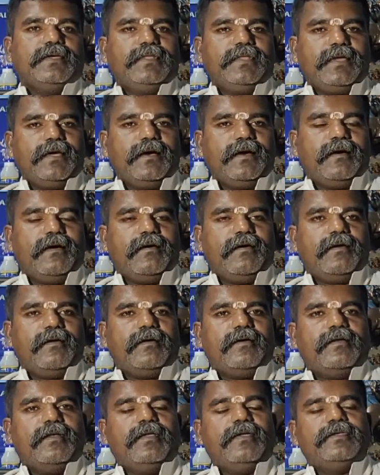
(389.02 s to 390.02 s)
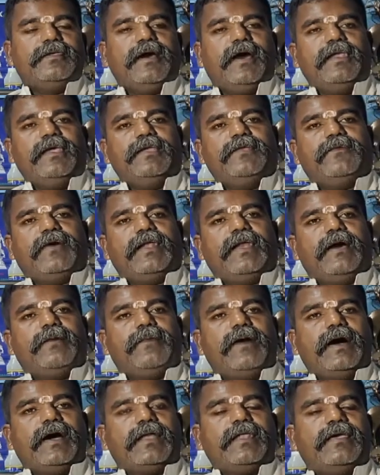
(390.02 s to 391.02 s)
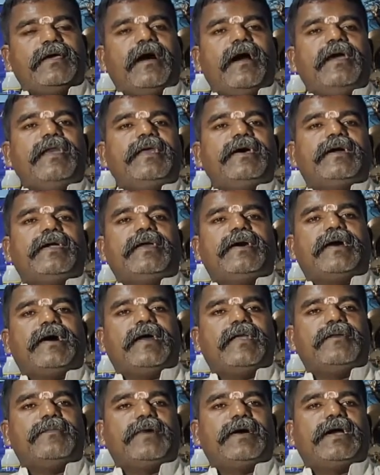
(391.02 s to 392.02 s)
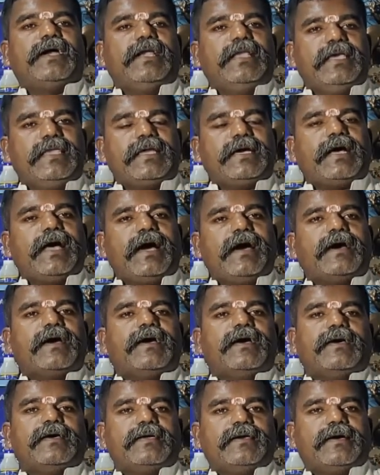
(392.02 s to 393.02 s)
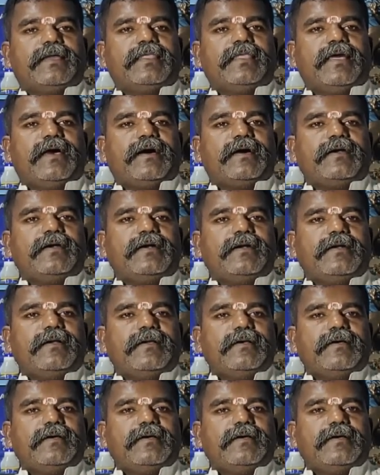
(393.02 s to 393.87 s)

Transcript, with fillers: இந்த ஜாலியன் வாலாபாகில் ஆயிரக்கணக்கான மக்கள் எதற்காக இறந்தார்கள்